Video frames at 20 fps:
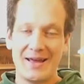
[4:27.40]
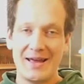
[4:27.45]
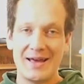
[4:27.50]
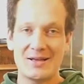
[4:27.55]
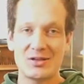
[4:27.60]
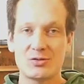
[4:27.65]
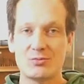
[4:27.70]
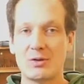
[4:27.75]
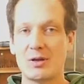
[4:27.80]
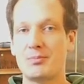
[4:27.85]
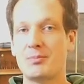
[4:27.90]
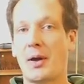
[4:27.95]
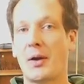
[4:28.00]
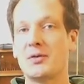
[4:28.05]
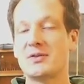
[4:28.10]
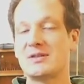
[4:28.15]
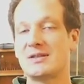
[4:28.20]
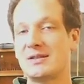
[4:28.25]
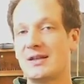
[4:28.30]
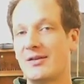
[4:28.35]
Also man
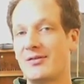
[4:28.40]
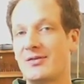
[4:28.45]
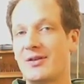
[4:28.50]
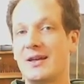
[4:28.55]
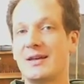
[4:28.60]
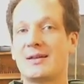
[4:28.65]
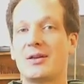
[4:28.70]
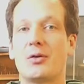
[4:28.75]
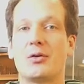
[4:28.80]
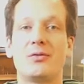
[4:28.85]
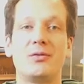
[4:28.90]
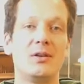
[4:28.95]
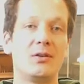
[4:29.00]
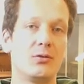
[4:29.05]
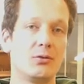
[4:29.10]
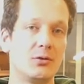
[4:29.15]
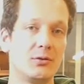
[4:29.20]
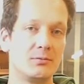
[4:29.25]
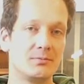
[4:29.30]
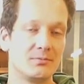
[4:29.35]
baut sich da vielleicht auch wie
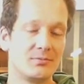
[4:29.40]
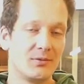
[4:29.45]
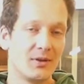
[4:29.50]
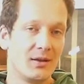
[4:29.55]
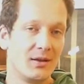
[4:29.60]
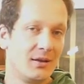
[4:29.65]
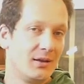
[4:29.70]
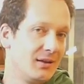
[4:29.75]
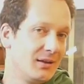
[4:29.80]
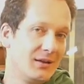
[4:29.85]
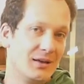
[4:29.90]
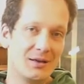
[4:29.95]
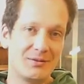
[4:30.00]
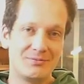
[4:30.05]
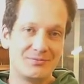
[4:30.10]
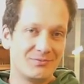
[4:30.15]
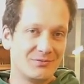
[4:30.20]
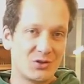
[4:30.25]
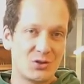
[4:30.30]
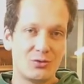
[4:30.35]
so ein,
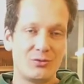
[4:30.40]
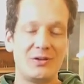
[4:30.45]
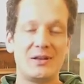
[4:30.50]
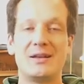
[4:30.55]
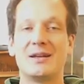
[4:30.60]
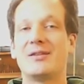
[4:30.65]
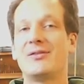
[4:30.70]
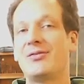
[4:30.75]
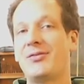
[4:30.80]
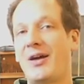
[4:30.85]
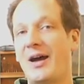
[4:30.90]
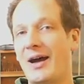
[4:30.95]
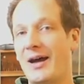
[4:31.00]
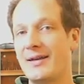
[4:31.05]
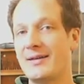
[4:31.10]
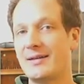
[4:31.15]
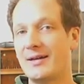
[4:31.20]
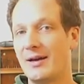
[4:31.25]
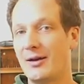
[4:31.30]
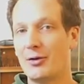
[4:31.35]
ja, zu viele
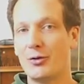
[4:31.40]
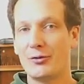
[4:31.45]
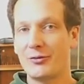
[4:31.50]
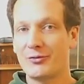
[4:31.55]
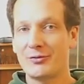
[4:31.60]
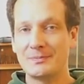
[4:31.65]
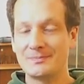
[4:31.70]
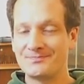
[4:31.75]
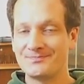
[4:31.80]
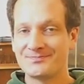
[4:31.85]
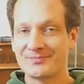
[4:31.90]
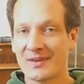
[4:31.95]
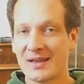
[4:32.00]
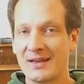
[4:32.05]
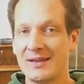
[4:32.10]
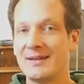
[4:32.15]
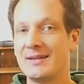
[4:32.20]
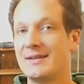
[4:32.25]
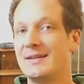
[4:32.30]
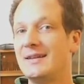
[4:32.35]
Gefahren auf,
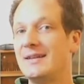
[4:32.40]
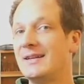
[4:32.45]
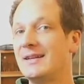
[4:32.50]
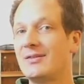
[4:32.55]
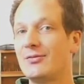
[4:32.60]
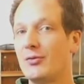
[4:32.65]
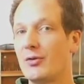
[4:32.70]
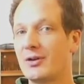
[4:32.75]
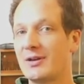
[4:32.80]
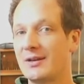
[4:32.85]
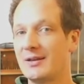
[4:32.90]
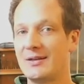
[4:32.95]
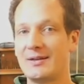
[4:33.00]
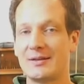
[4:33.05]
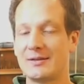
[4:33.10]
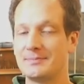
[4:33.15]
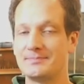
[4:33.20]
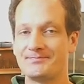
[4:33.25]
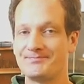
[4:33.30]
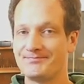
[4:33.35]
die nicht
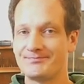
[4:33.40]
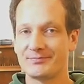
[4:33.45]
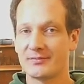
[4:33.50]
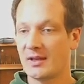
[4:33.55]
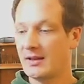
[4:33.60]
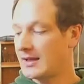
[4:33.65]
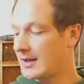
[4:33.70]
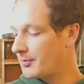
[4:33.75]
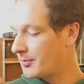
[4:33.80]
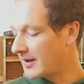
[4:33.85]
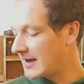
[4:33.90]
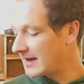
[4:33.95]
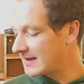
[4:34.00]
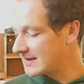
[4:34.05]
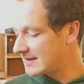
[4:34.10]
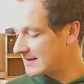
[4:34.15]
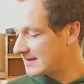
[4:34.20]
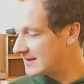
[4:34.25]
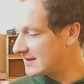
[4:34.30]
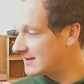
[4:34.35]
wirklich in der
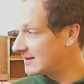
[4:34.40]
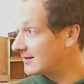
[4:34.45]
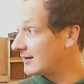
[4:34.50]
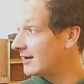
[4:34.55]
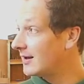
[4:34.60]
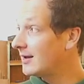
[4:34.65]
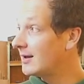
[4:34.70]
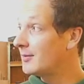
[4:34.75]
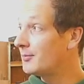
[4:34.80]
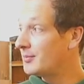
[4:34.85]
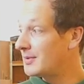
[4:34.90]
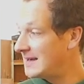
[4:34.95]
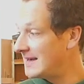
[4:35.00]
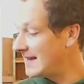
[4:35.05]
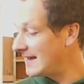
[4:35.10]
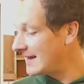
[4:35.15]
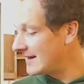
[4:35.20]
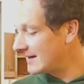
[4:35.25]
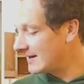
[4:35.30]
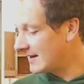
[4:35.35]
Praxis sich
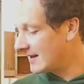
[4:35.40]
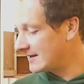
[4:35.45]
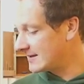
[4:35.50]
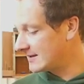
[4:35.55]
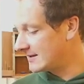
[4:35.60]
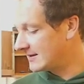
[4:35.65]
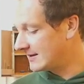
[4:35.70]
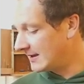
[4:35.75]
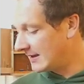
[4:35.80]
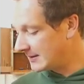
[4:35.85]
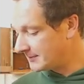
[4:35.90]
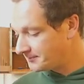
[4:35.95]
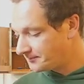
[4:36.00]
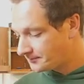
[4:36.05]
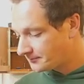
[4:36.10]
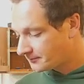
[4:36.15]
belegen lassen. Denn